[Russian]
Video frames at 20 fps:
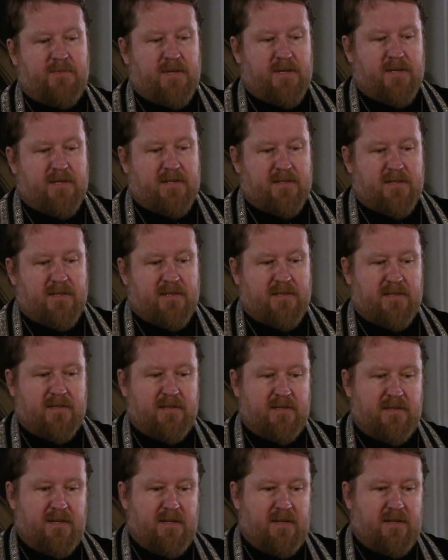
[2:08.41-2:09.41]

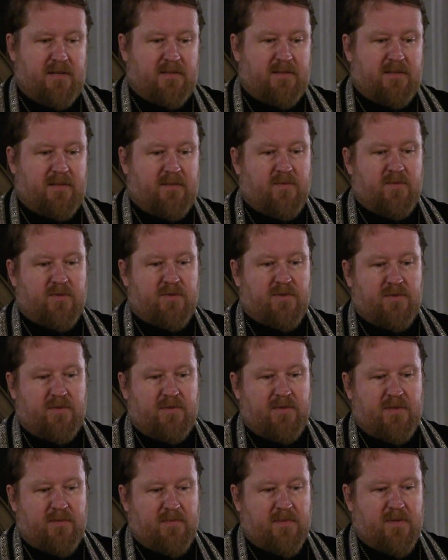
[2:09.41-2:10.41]
прикасаться к тому,
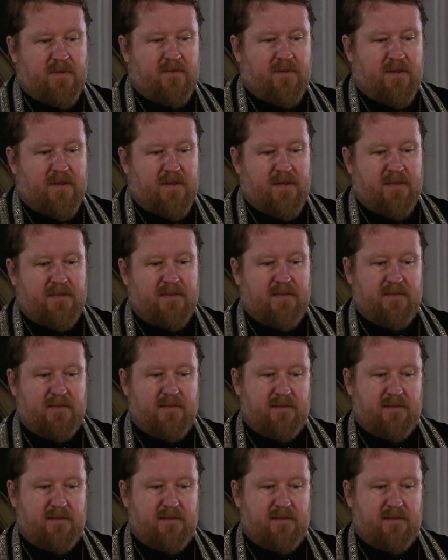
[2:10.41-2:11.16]
что нам говорит